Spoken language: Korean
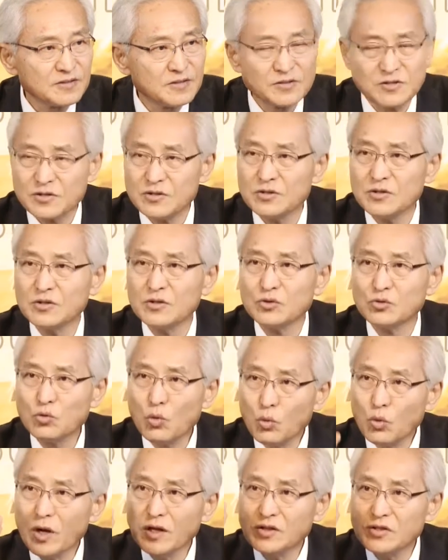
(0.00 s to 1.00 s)
그들은
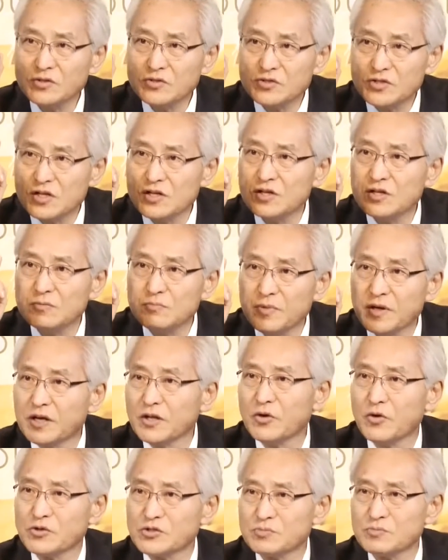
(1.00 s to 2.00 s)
똑같은 진리를 믿게
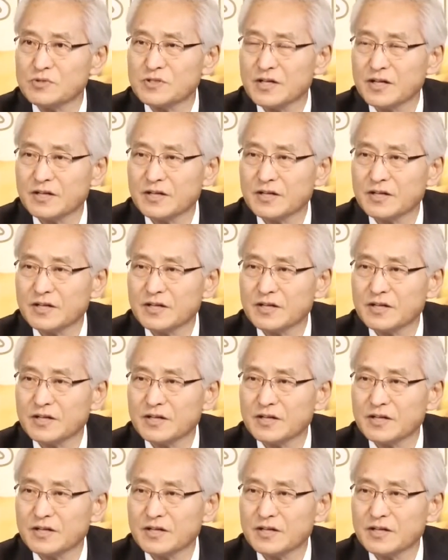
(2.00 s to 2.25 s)
되었습니다.